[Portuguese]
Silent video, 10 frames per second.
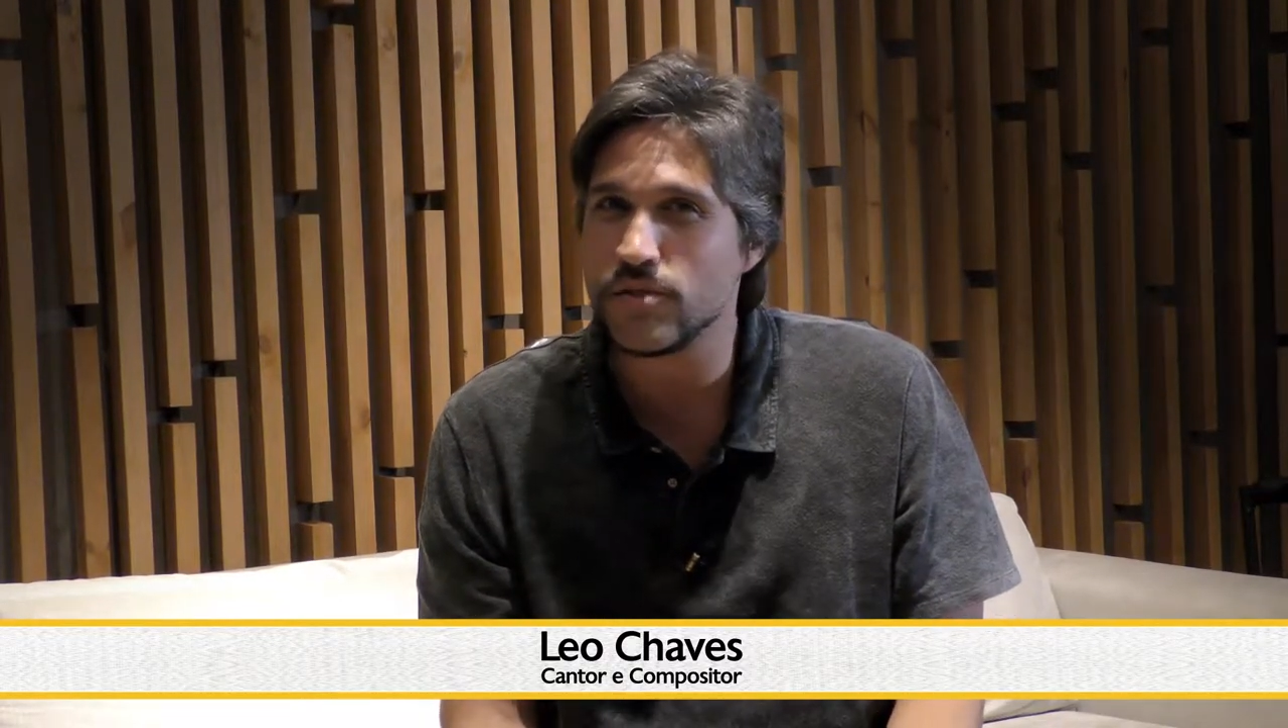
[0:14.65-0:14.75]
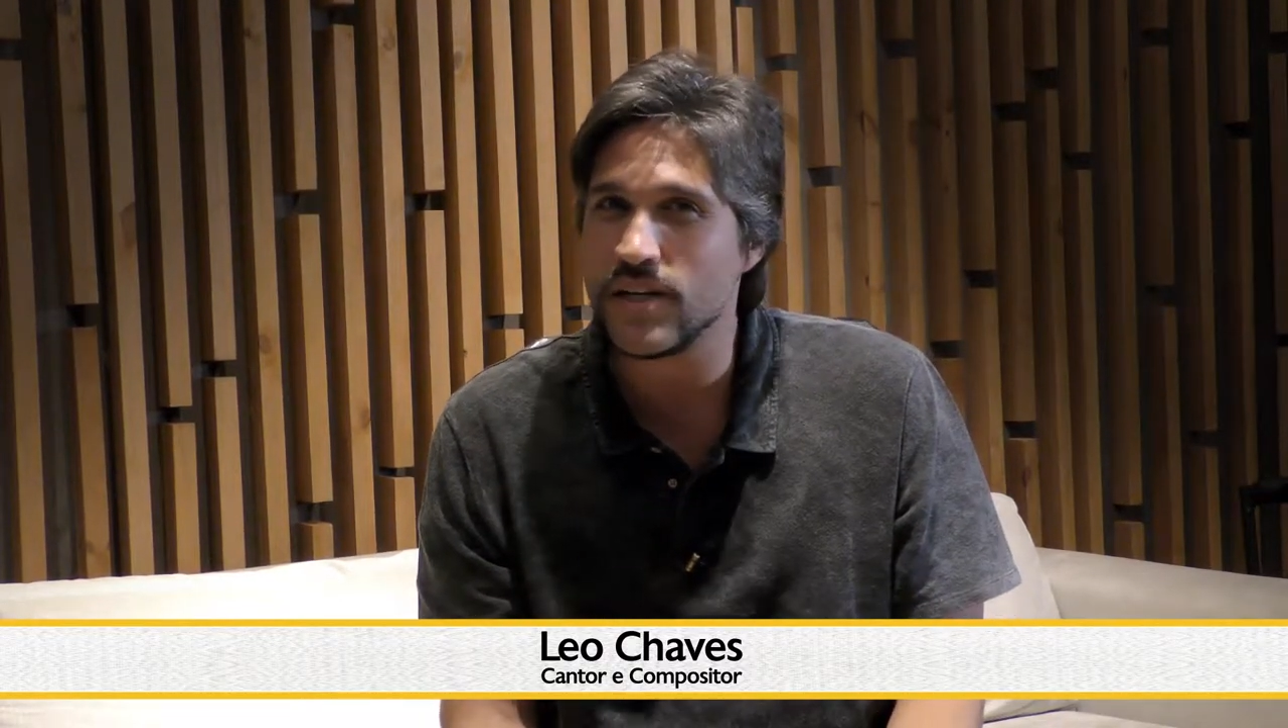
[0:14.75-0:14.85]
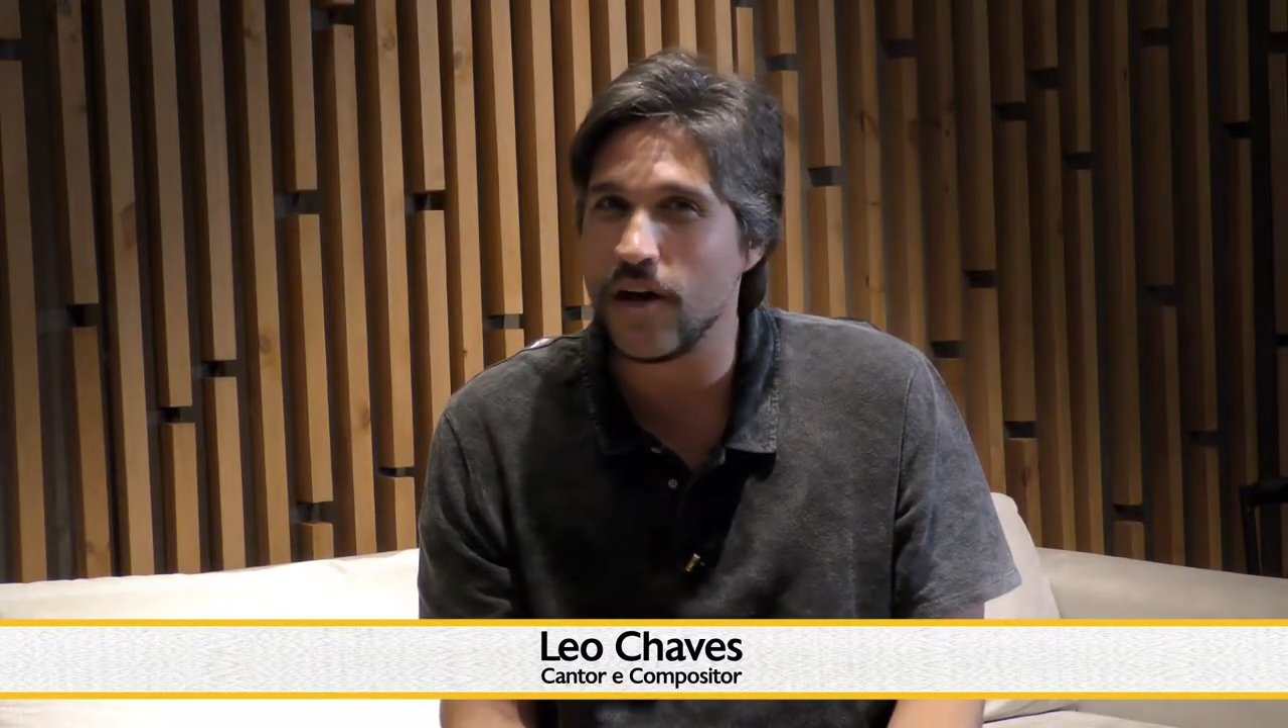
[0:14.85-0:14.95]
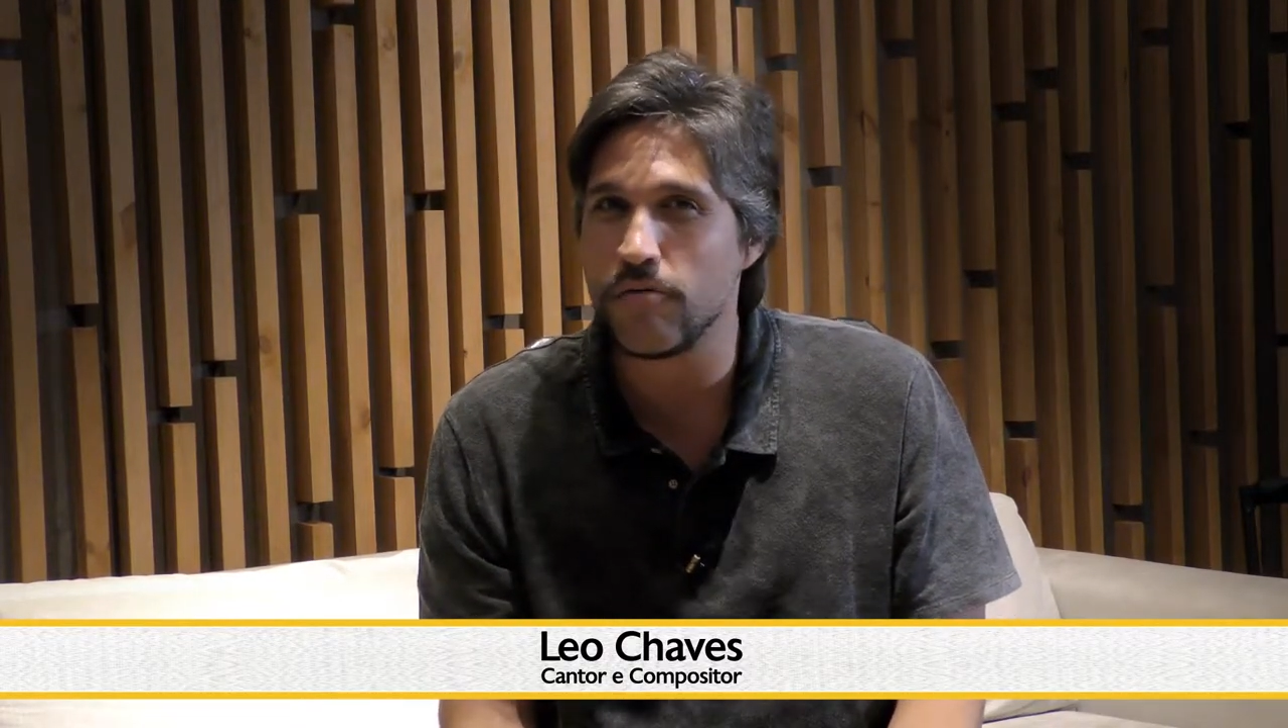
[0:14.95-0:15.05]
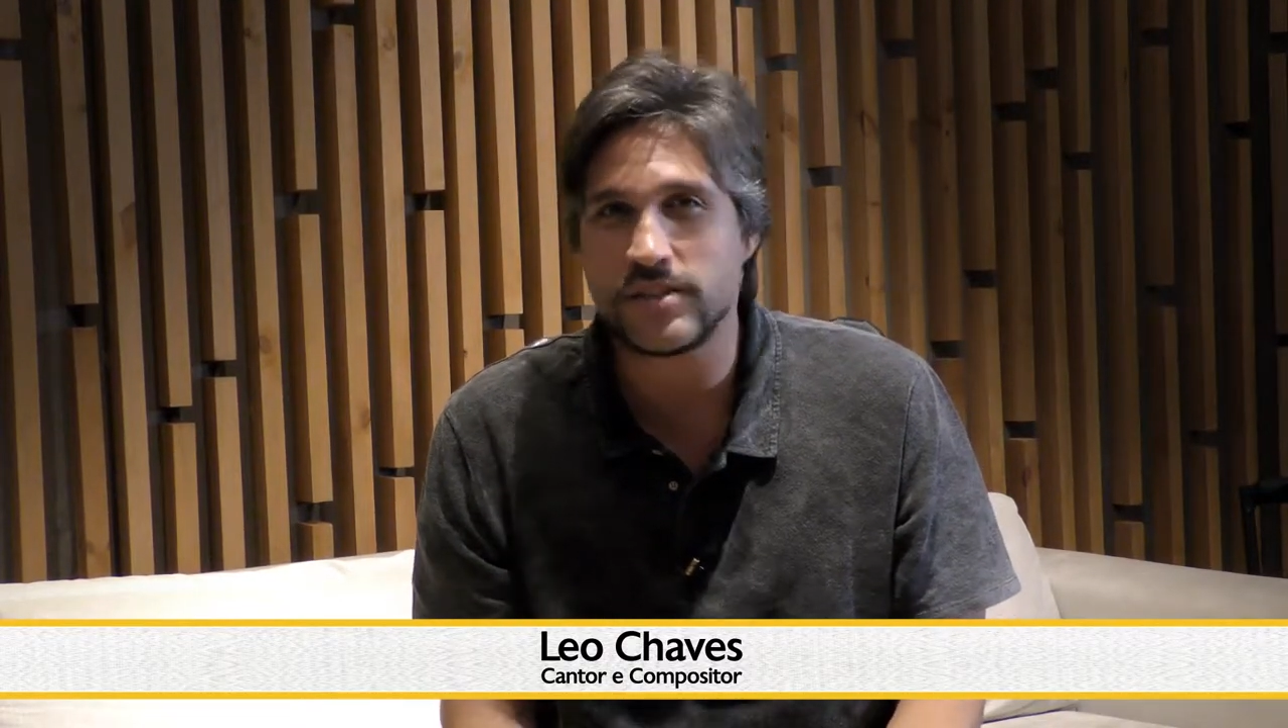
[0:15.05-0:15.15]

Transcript: musical